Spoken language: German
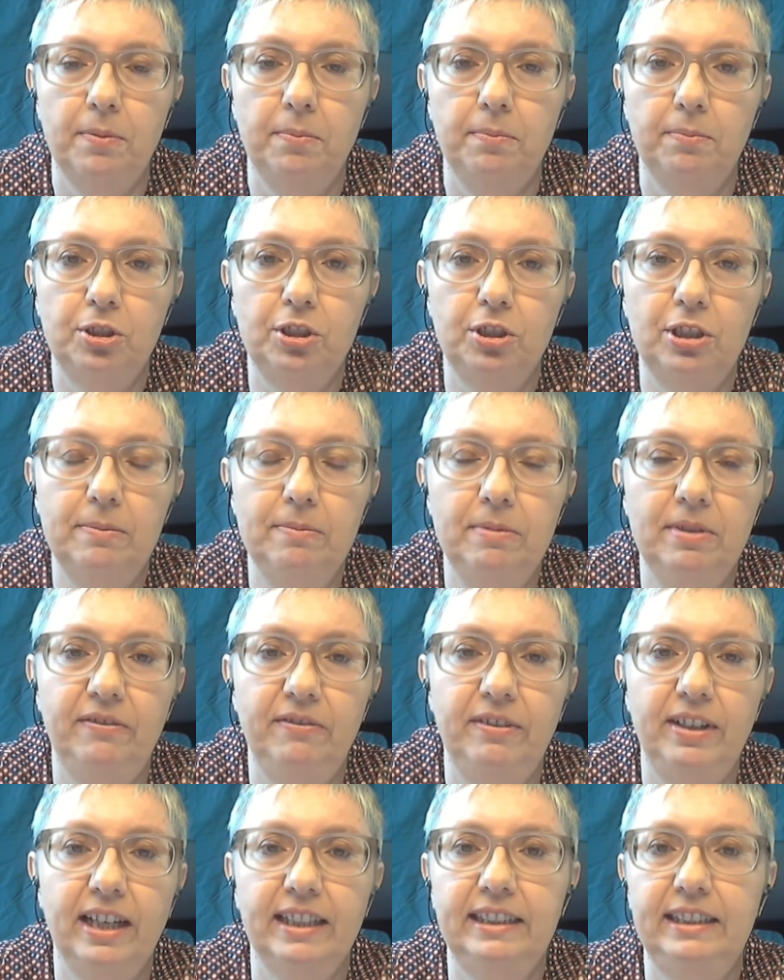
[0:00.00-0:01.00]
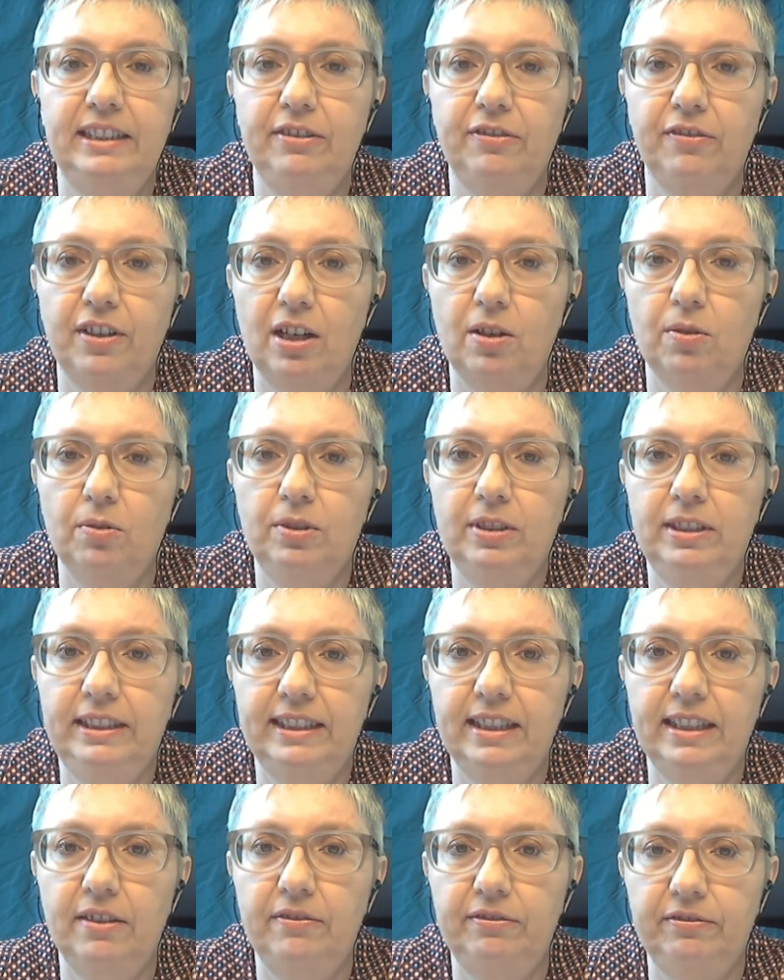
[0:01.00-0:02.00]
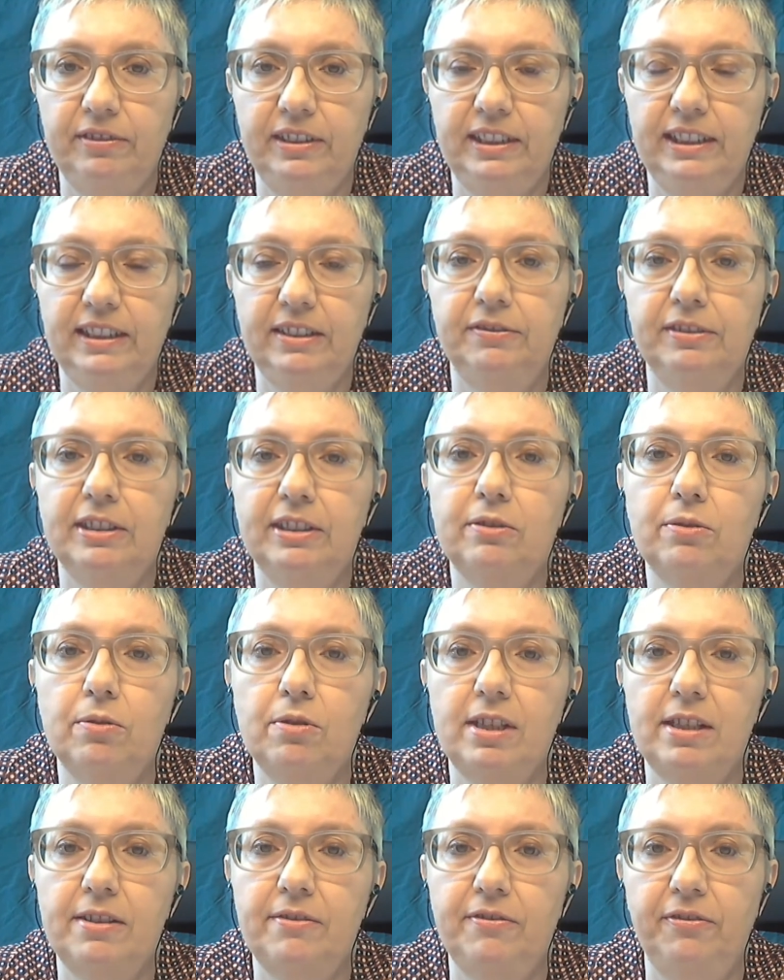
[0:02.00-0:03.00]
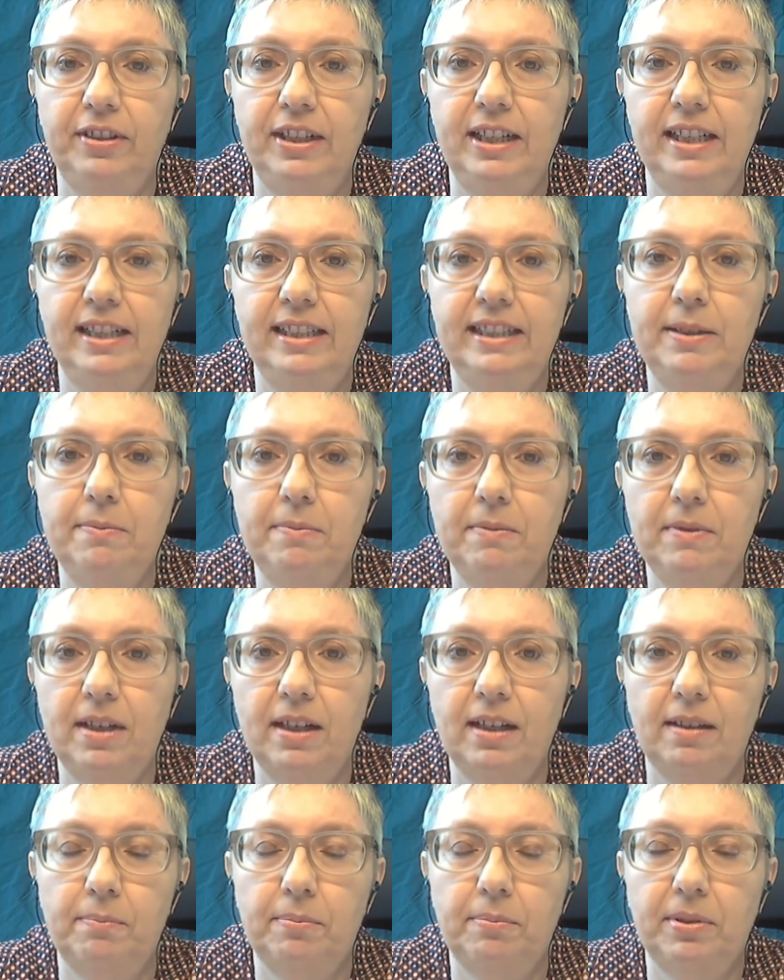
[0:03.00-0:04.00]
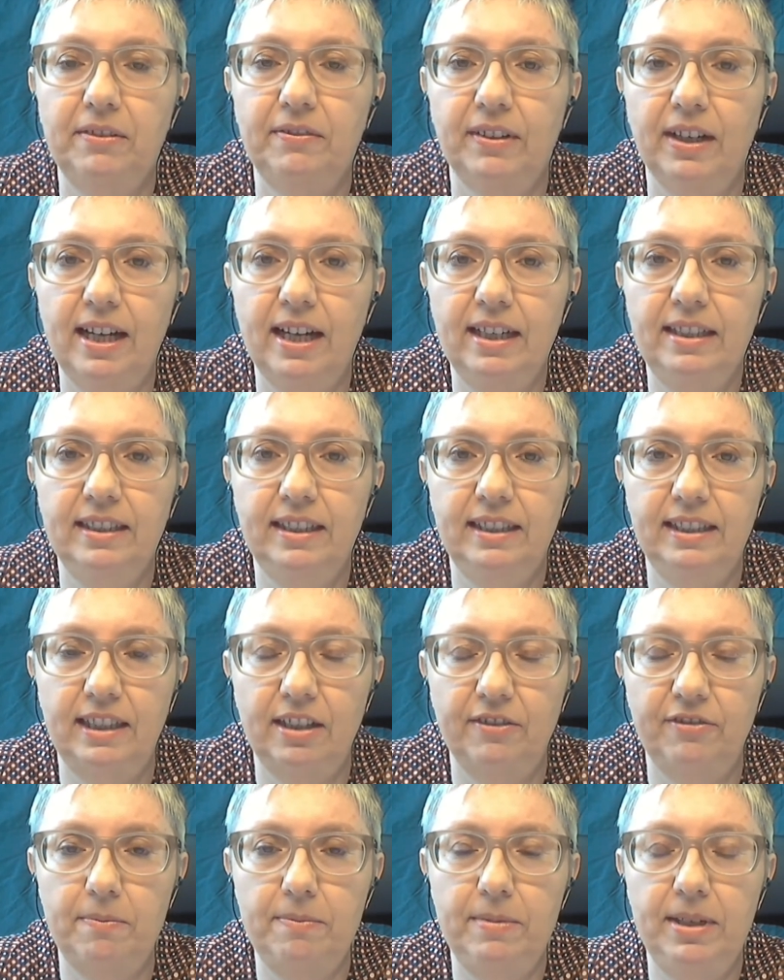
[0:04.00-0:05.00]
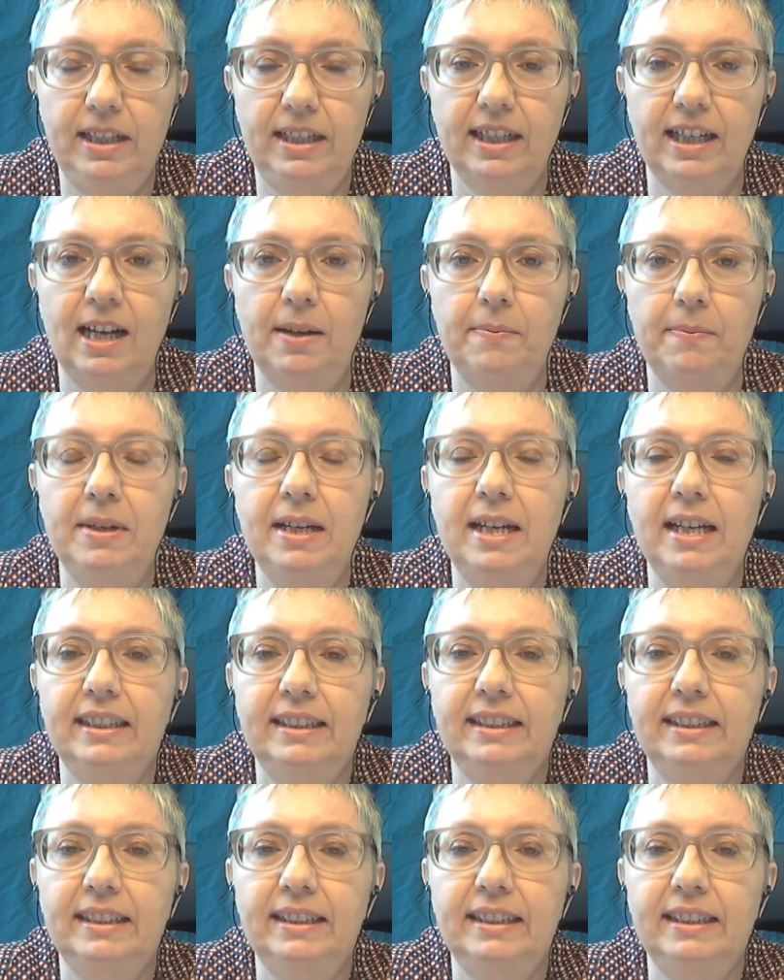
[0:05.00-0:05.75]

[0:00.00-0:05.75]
bestimmen, während die Frauen ihr, ihr Wirkungsfeld im Privaten, in der Familie haben,